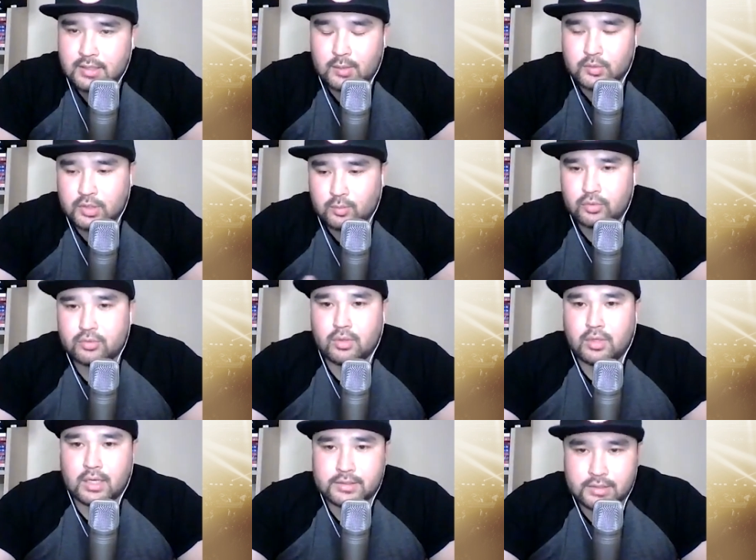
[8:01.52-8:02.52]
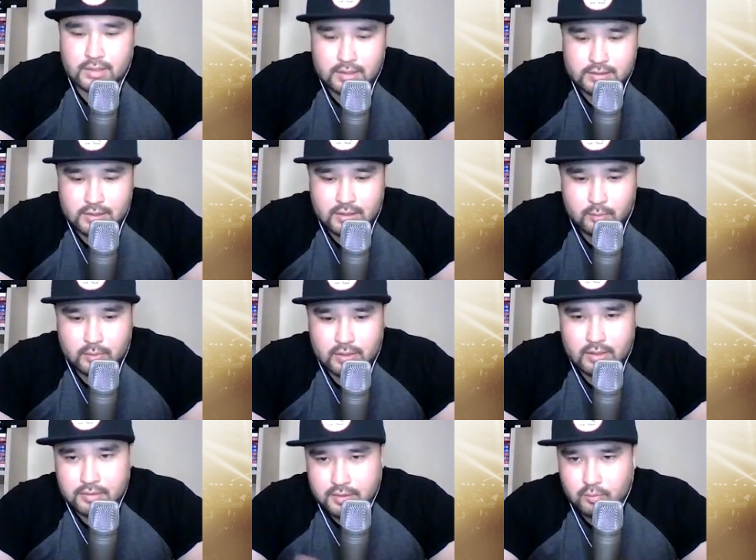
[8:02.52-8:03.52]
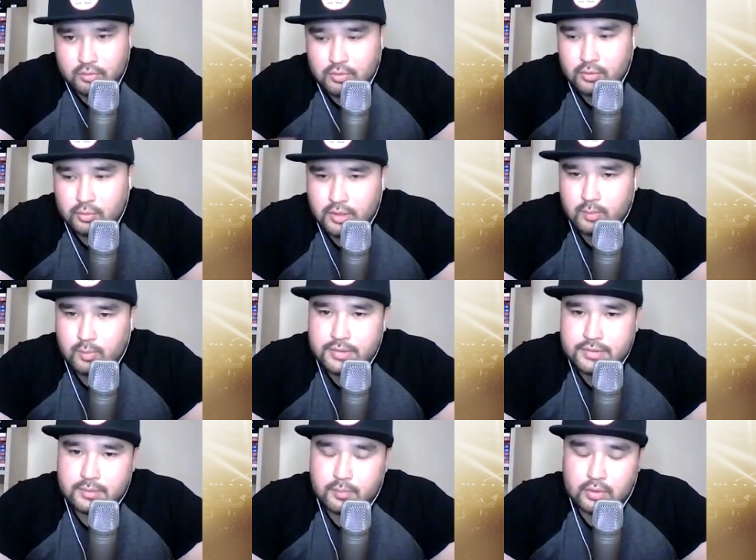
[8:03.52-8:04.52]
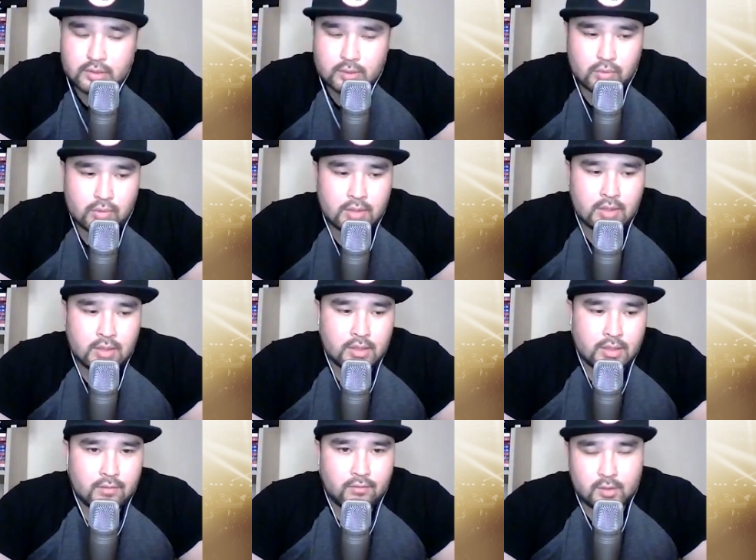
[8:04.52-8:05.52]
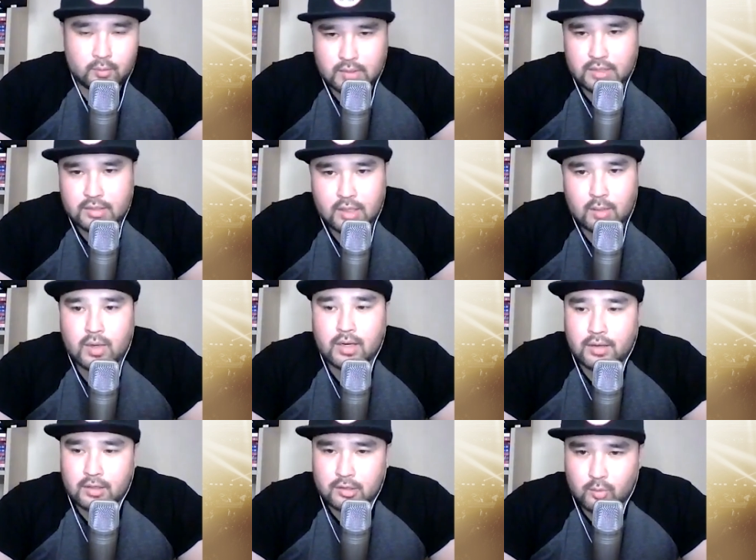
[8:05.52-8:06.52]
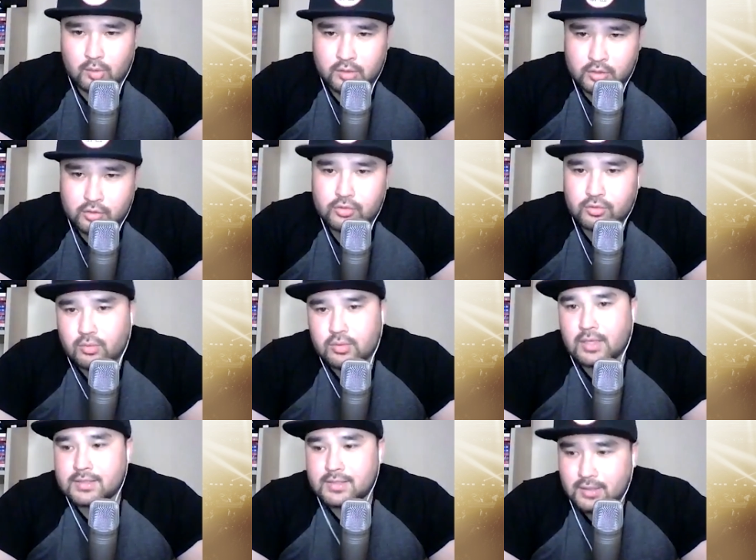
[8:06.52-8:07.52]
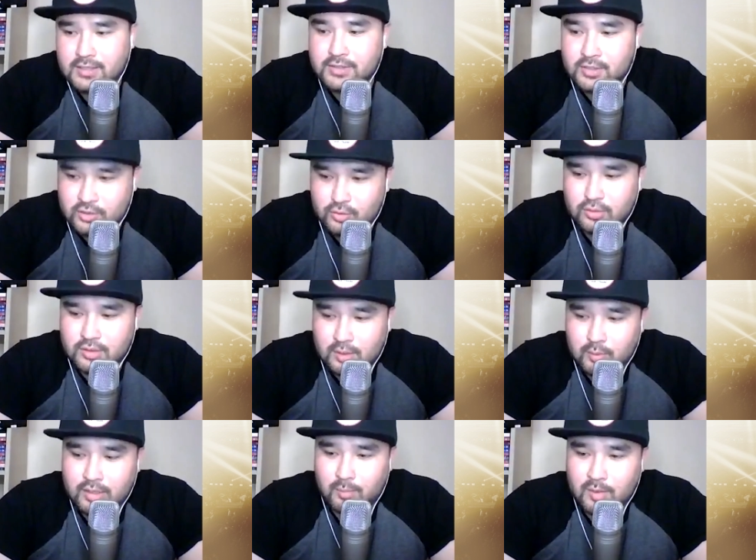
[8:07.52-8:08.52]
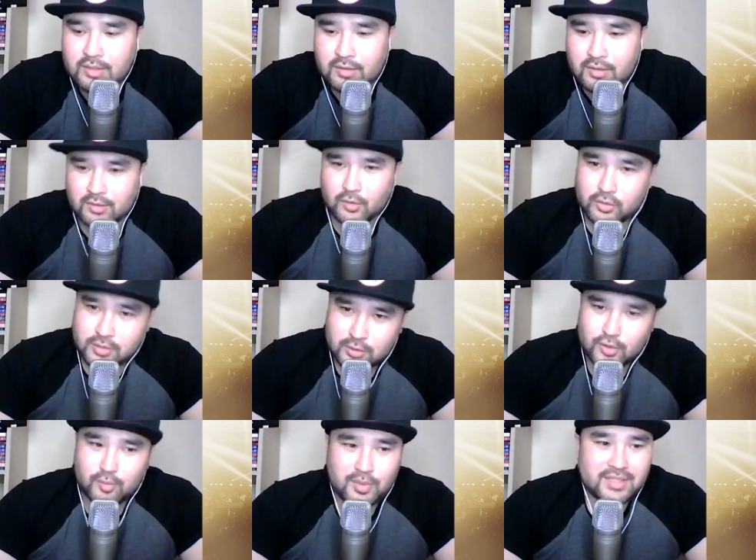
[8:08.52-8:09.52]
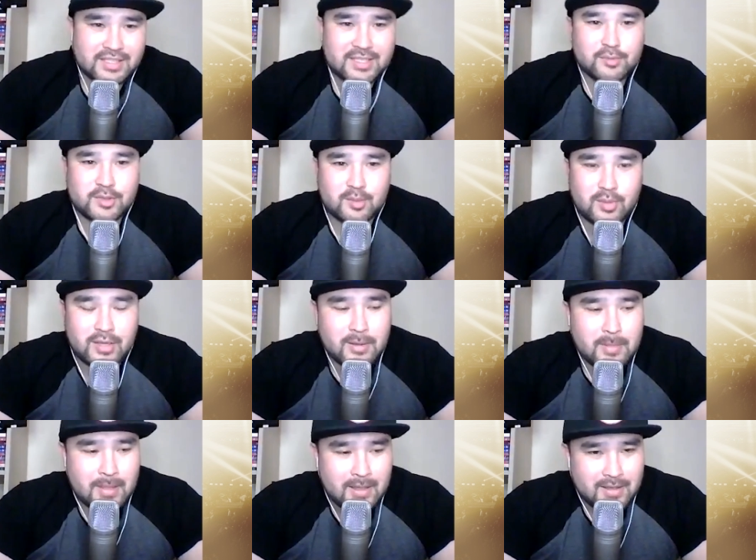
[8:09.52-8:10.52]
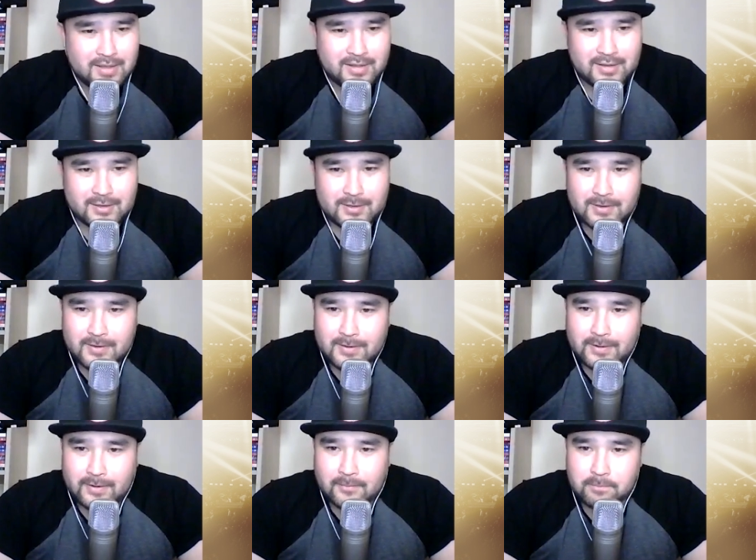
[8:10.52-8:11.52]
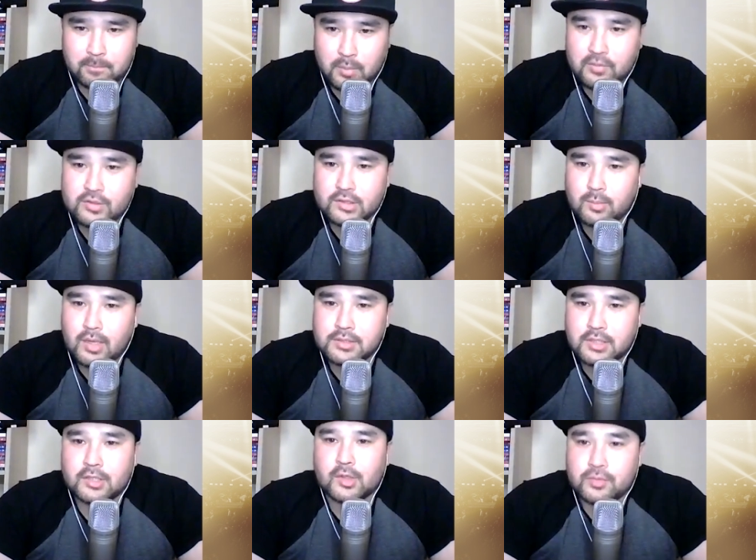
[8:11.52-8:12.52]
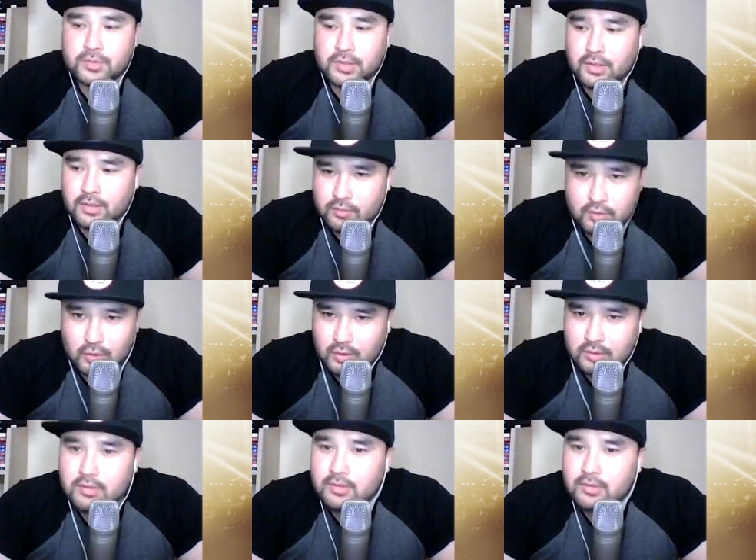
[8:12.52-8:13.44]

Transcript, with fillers: там же не будут только одни казахи, правильно? Там будут и другие бойцы, поэтому я в этом плане нормально к этому отношусь. Ну да, согласен, что для Магомеда, наверное, но зато мы дадим тебе э, бывшего бойца UFC. Все,